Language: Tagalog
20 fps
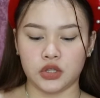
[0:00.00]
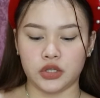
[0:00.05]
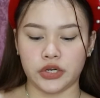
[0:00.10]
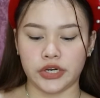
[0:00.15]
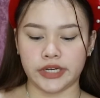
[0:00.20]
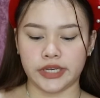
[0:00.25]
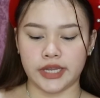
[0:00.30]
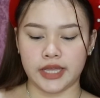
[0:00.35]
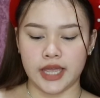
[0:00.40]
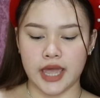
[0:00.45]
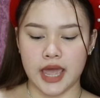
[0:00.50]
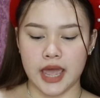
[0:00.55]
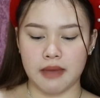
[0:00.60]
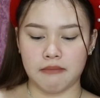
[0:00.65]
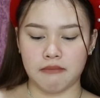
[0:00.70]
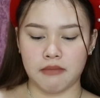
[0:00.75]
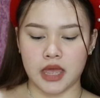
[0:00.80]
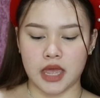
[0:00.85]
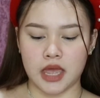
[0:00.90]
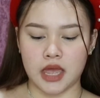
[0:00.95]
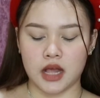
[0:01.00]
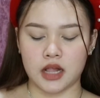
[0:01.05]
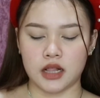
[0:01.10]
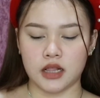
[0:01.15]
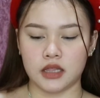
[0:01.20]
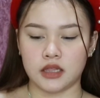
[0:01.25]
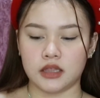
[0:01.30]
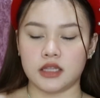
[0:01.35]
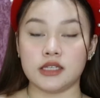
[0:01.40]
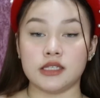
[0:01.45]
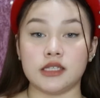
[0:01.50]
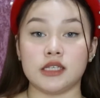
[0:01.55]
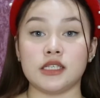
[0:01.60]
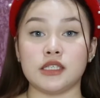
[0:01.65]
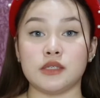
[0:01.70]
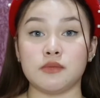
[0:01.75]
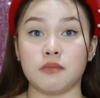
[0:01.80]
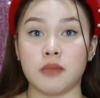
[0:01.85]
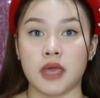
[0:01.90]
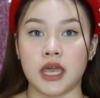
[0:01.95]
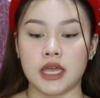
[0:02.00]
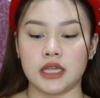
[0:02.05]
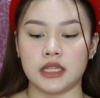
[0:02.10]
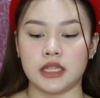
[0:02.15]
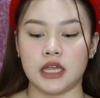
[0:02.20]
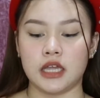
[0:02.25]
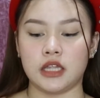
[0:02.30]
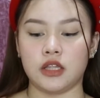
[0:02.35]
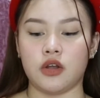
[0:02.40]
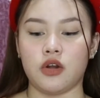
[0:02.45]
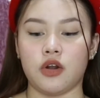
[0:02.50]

30 ml. This is made in